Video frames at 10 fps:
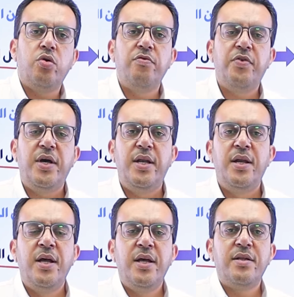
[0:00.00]
يكون
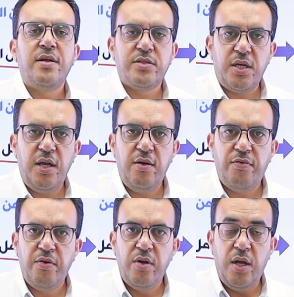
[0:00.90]
فعل
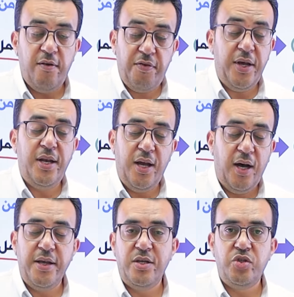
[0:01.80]
تصريف آه، فعل
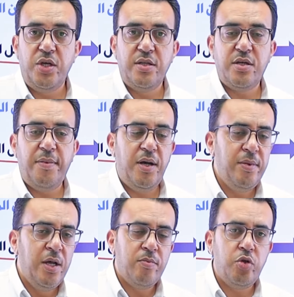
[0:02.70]
ing
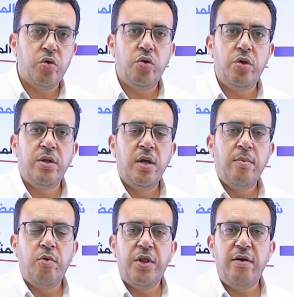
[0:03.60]
تمام بده يكون
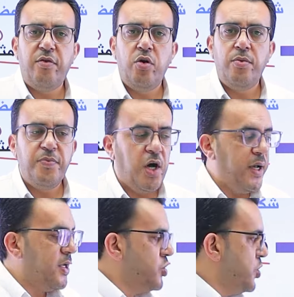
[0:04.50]
مضاف له
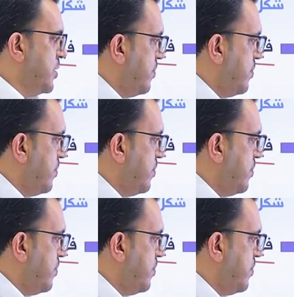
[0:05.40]
ing